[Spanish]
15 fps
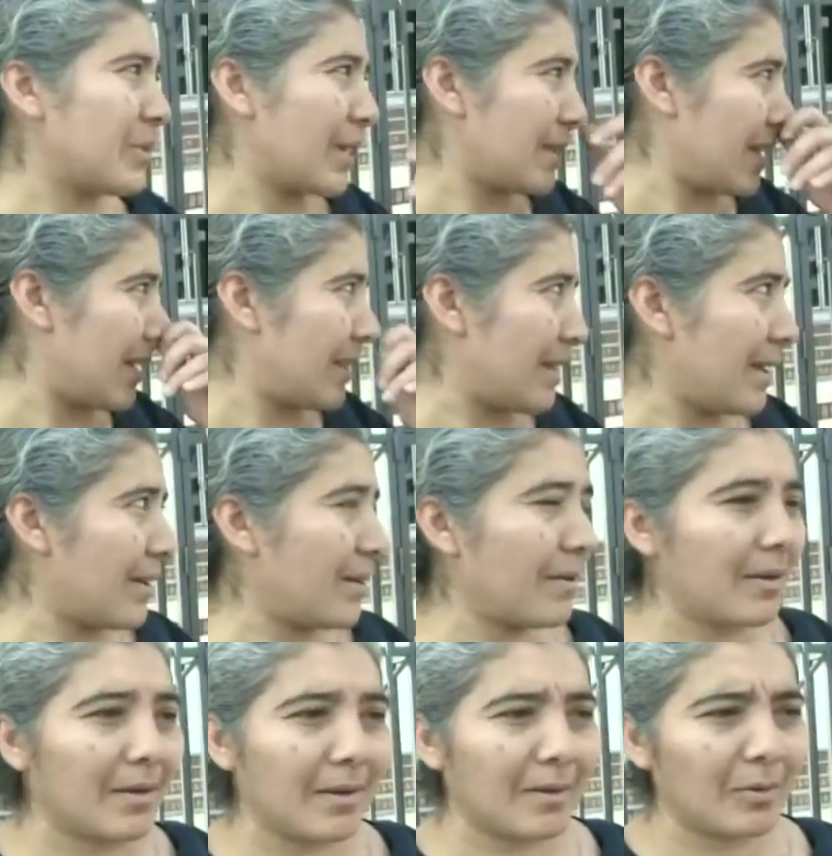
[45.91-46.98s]
que
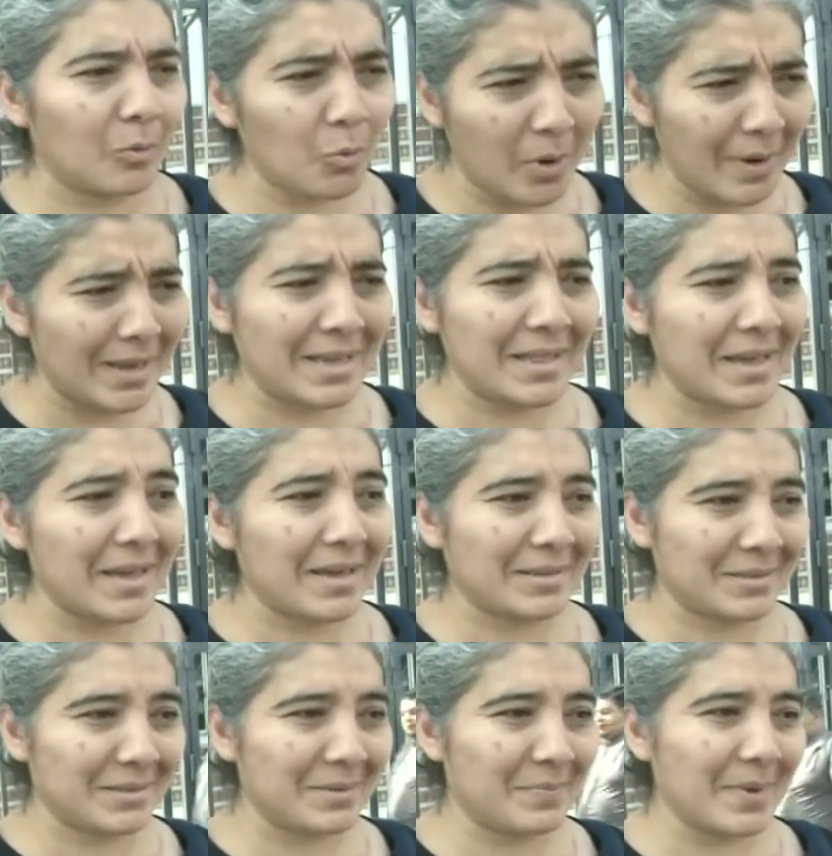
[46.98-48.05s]
tiene eh, nuevas
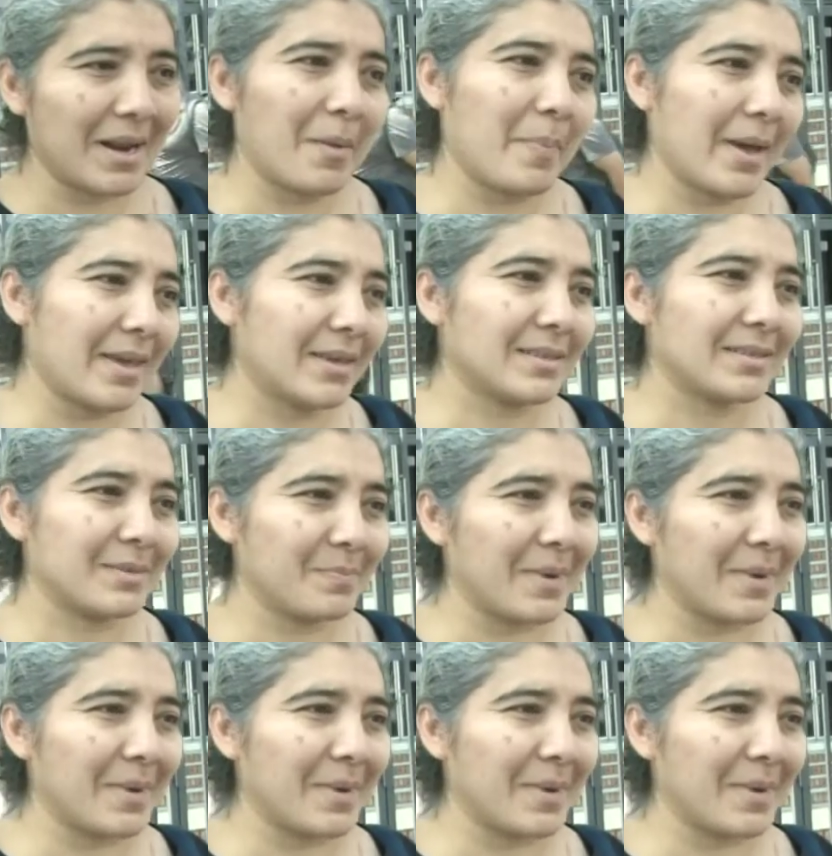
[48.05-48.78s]
ideas para el país,